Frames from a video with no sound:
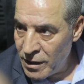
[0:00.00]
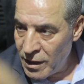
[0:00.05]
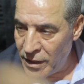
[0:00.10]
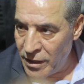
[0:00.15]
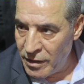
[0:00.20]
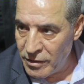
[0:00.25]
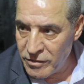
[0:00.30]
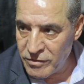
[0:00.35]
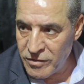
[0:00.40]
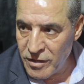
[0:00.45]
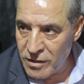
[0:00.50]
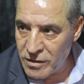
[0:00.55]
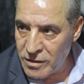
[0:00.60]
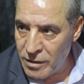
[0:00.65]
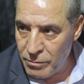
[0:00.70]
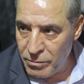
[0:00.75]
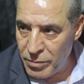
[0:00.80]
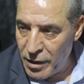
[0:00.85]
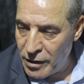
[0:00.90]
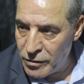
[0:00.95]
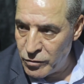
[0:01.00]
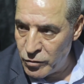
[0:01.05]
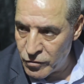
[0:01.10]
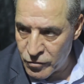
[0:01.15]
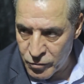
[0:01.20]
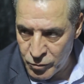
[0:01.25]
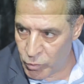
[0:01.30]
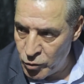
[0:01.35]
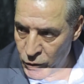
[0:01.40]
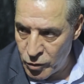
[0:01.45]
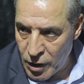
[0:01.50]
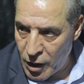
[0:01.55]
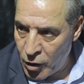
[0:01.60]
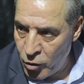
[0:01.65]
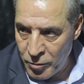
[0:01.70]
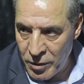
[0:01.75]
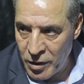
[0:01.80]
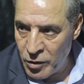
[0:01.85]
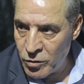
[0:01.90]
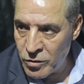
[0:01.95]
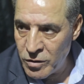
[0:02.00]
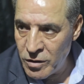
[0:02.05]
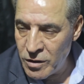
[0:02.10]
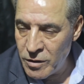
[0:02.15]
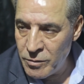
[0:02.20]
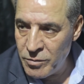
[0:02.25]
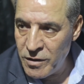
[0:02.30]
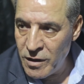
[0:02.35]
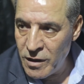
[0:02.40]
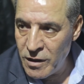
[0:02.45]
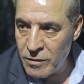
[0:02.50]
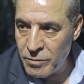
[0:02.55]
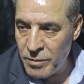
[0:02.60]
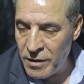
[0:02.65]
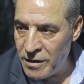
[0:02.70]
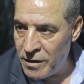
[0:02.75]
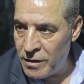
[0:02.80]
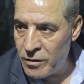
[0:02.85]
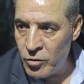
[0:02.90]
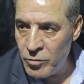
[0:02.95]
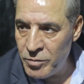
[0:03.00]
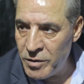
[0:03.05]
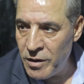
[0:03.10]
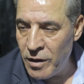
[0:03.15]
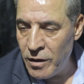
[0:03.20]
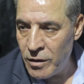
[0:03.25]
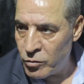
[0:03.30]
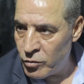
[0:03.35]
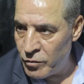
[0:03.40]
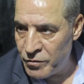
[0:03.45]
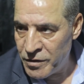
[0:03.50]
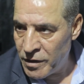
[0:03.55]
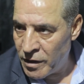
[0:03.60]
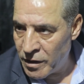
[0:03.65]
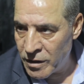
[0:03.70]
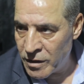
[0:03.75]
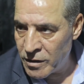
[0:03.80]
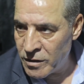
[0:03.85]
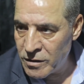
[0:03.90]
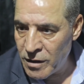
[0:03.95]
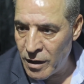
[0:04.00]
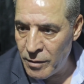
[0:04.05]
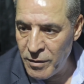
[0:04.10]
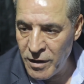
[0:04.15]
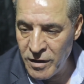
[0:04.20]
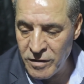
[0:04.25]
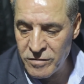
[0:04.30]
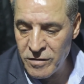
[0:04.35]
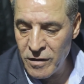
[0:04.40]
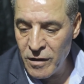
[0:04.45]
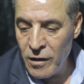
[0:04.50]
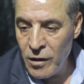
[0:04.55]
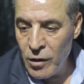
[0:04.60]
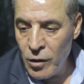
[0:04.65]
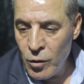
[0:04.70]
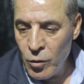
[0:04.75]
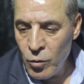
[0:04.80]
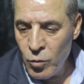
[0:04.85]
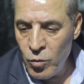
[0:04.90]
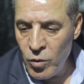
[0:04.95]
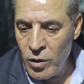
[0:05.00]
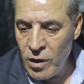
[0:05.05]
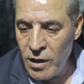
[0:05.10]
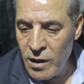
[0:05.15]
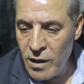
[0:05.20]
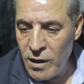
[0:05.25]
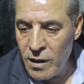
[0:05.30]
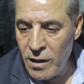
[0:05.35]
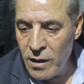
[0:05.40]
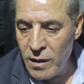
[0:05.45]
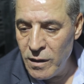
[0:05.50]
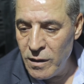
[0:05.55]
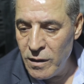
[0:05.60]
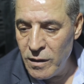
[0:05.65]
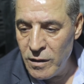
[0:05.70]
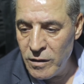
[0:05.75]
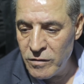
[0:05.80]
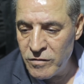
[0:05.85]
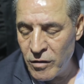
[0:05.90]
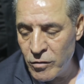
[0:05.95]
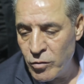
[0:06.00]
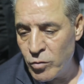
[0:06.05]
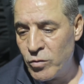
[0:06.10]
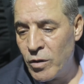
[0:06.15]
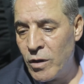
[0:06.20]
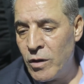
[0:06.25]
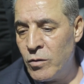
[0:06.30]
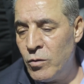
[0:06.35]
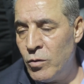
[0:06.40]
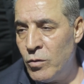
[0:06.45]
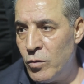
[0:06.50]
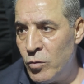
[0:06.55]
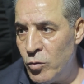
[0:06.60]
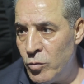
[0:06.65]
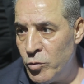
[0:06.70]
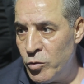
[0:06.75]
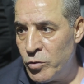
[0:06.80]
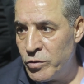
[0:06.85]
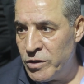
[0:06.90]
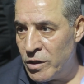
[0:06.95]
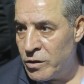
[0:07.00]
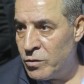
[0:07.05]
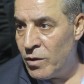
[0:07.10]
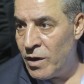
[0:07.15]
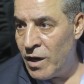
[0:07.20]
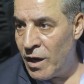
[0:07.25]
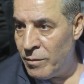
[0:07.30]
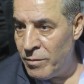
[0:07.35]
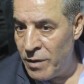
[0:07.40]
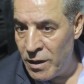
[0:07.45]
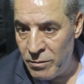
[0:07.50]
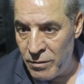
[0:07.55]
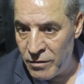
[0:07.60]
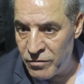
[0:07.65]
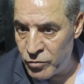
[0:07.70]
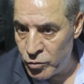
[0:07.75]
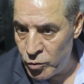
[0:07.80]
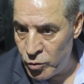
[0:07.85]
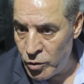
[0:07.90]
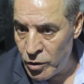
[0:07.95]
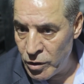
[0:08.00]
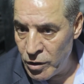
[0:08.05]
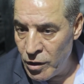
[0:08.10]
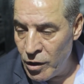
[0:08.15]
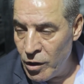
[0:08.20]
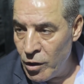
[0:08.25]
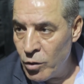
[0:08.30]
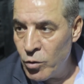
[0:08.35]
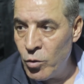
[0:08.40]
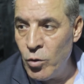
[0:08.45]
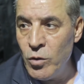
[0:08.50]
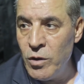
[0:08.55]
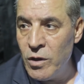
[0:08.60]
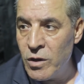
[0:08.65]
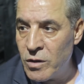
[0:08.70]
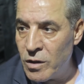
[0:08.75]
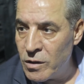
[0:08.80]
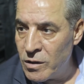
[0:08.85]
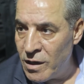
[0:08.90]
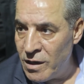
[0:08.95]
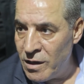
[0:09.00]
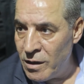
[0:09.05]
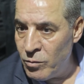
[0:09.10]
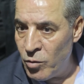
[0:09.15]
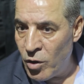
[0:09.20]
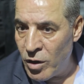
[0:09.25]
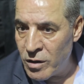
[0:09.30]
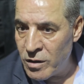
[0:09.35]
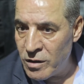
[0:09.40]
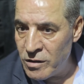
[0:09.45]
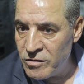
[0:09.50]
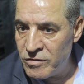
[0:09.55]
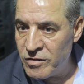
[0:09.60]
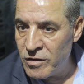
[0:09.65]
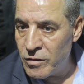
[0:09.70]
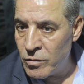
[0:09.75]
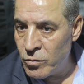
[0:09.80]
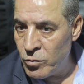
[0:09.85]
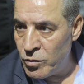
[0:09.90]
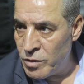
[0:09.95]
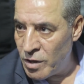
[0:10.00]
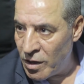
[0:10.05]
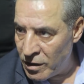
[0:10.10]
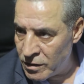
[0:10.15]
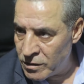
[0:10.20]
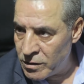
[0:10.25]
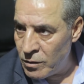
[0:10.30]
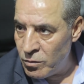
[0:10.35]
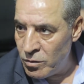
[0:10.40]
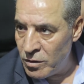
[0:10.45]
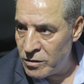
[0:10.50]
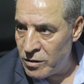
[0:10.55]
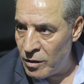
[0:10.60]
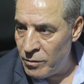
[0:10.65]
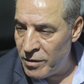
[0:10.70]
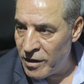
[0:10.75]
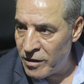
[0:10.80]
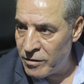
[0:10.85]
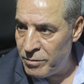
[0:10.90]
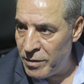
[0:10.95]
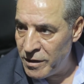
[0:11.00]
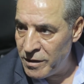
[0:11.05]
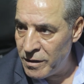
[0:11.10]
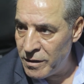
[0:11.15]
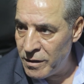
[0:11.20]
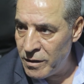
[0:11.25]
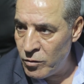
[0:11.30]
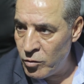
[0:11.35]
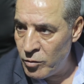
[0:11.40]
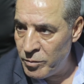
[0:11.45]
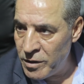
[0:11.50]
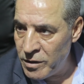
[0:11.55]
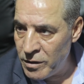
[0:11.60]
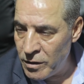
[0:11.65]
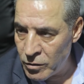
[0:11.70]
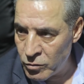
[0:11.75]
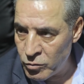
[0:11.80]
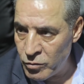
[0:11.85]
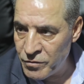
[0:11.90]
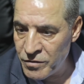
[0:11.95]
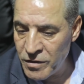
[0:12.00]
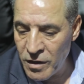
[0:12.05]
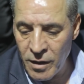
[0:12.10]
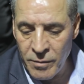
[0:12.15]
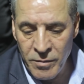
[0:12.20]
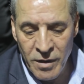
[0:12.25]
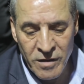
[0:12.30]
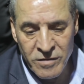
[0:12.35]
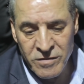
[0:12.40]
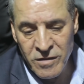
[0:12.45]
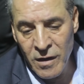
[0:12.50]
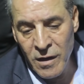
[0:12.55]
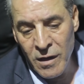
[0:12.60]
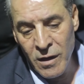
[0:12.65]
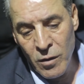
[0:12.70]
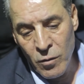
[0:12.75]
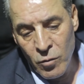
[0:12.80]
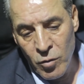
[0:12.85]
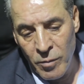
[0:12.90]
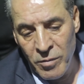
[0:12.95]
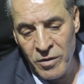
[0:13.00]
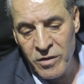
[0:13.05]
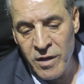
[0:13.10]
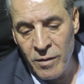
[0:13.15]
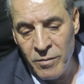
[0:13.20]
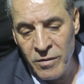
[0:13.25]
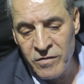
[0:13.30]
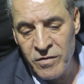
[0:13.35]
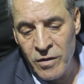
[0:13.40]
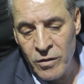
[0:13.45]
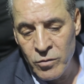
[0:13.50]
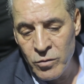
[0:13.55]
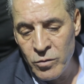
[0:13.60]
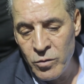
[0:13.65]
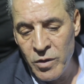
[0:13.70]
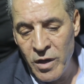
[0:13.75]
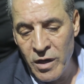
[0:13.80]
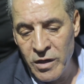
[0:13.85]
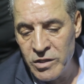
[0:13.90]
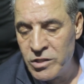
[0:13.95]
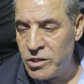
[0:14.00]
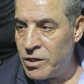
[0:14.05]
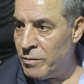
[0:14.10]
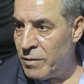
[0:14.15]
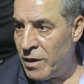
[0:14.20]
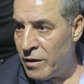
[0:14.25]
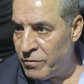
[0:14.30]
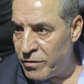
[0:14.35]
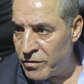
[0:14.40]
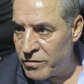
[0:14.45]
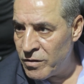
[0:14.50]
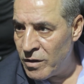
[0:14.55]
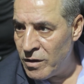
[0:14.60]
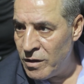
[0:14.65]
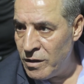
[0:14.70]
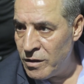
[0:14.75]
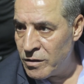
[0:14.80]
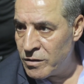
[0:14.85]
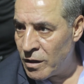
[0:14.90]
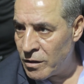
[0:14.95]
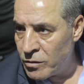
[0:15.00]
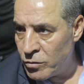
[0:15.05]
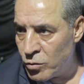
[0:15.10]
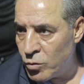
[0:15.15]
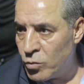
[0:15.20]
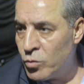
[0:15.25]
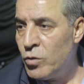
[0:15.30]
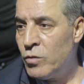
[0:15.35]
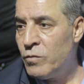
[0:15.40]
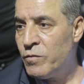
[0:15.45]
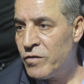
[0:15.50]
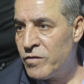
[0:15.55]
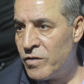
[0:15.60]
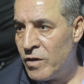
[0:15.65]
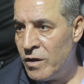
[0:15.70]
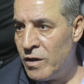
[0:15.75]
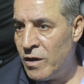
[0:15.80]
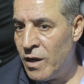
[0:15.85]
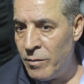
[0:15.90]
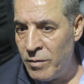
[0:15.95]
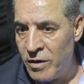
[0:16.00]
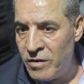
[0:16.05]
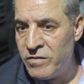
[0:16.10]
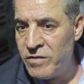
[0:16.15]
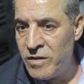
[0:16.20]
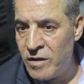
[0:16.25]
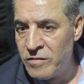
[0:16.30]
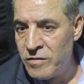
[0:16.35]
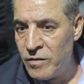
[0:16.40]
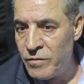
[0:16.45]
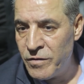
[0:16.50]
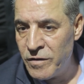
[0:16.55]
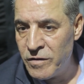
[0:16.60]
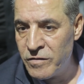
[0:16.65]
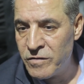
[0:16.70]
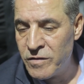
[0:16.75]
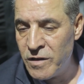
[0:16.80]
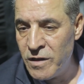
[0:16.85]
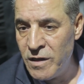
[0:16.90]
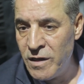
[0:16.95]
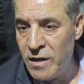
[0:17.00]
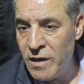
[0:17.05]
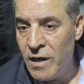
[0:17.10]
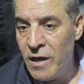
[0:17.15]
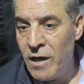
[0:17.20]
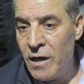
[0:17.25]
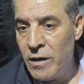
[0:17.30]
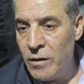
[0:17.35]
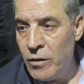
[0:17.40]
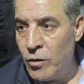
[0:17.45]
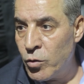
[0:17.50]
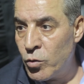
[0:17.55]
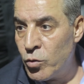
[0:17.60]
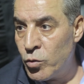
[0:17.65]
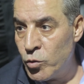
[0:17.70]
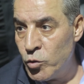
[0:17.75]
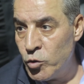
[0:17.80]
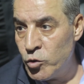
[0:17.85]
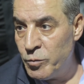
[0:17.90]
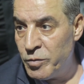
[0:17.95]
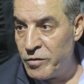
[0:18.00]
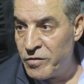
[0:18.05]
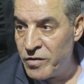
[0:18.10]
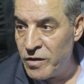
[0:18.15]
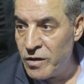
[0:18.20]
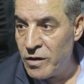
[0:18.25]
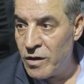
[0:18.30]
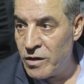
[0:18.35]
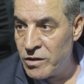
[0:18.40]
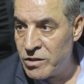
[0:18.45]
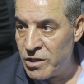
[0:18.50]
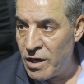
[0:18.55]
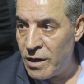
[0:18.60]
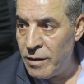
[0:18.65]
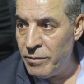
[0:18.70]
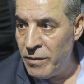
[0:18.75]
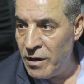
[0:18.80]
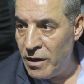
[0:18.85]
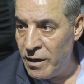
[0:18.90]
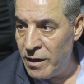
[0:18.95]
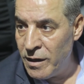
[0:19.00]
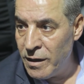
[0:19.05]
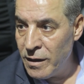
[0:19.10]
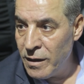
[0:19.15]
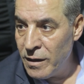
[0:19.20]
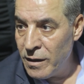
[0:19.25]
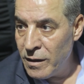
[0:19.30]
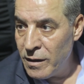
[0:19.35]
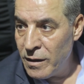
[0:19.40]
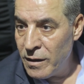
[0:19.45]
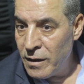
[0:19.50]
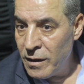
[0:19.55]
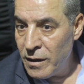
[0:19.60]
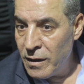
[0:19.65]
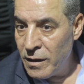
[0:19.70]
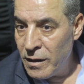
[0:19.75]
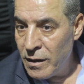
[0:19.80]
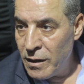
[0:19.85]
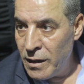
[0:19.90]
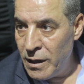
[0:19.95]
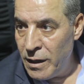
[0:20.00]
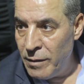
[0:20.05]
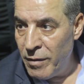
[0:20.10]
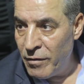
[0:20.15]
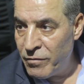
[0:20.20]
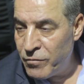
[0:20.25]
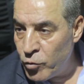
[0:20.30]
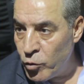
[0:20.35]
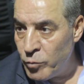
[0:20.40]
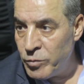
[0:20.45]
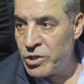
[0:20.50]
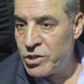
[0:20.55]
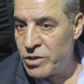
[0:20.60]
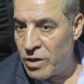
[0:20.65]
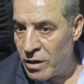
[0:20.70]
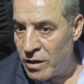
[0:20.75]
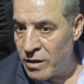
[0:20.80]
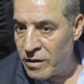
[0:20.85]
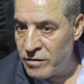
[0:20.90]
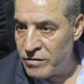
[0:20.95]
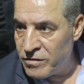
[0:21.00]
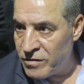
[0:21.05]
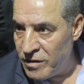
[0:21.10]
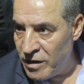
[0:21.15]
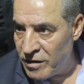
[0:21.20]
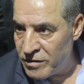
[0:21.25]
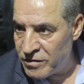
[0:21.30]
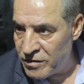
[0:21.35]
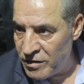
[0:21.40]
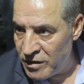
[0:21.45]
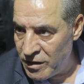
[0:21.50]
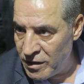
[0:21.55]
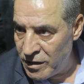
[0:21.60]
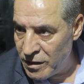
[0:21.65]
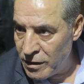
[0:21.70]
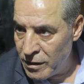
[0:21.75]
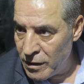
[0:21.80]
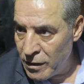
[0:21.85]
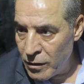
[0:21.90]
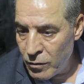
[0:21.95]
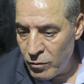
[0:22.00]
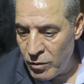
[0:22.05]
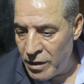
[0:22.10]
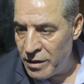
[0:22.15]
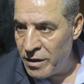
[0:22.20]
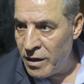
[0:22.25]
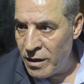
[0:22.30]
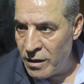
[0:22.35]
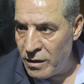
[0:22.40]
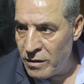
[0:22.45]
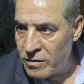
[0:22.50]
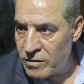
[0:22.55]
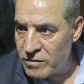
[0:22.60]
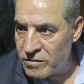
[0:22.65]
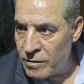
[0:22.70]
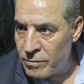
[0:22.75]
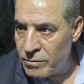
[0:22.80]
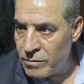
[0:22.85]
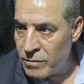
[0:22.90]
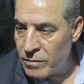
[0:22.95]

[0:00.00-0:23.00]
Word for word: الذي سيتم بعد أسبوع أو ما يقارب ذلك بيننا وبين الإخوة في حركة حماس وستطرح كل الأمور جدول أعمال مفتوح كل القضايا المعقدة ستكون على طاولة البحث بيننا وبين الإخوة في حماس ومن ثم سيكون هناك اجتماع فصائلي تحضر كل فصائل العمل السياسي الفلسطيني للخروج بصيغة شاملة لمفهوم الشراكة السياسية وإنهاء الانقسام